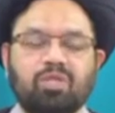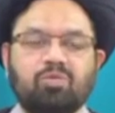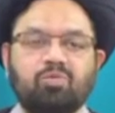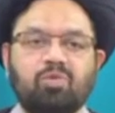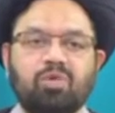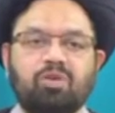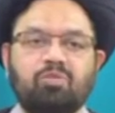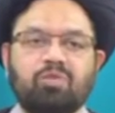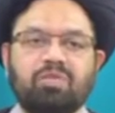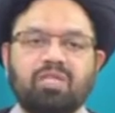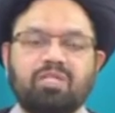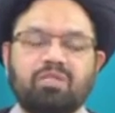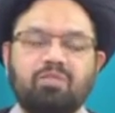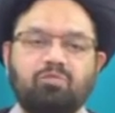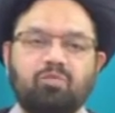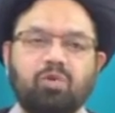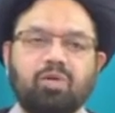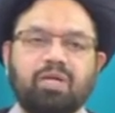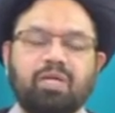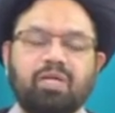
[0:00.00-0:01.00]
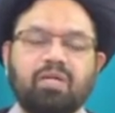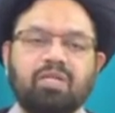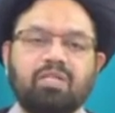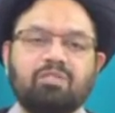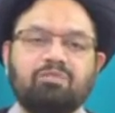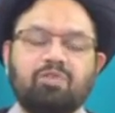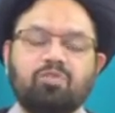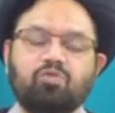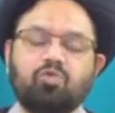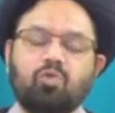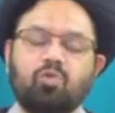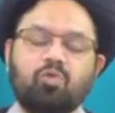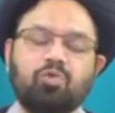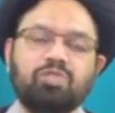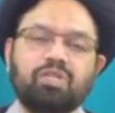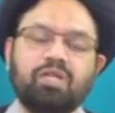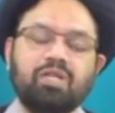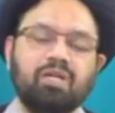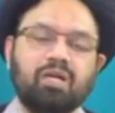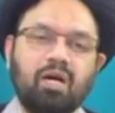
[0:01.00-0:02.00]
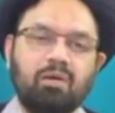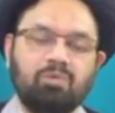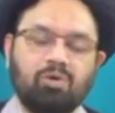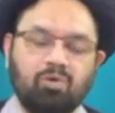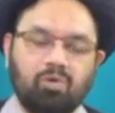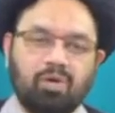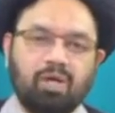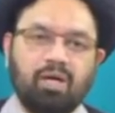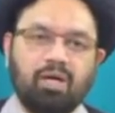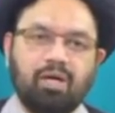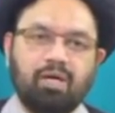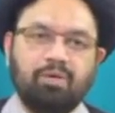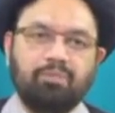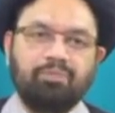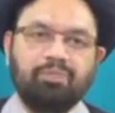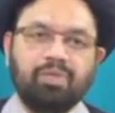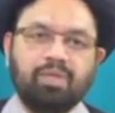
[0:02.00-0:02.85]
को कि वह तस्वुर करें कि इस वक्त जो कुछ इंडिया में हो रहा है